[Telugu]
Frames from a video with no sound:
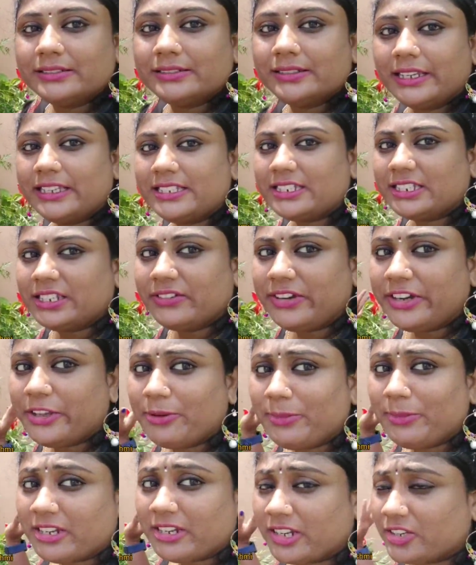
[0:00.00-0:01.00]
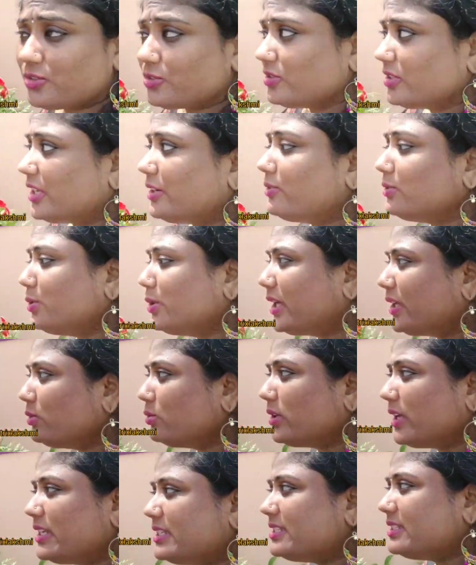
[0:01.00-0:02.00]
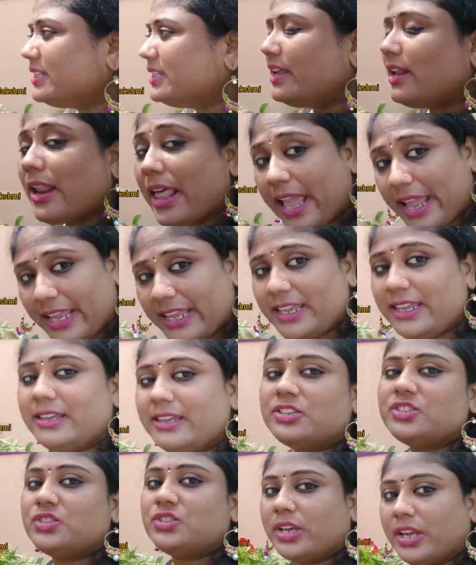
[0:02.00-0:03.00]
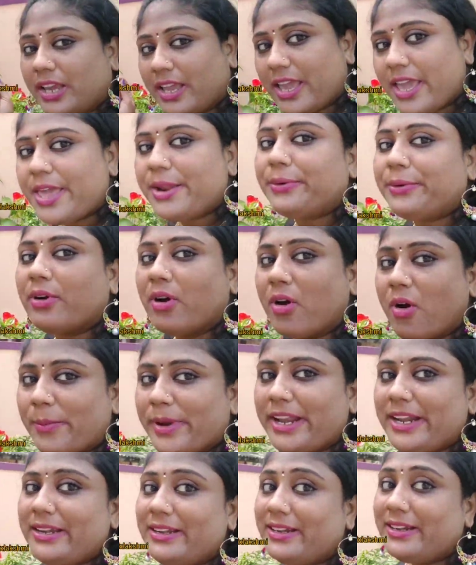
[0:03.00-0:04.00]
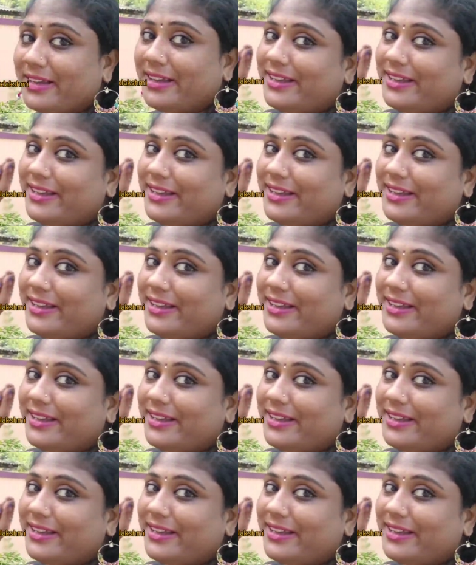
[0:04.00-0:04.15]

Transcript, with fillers: ఈ చిన్న వీడియో మీకు నచ్చుతుంది అనుకుంటున్నాను నచ్చితే లైక్ షేర్ కామెంట్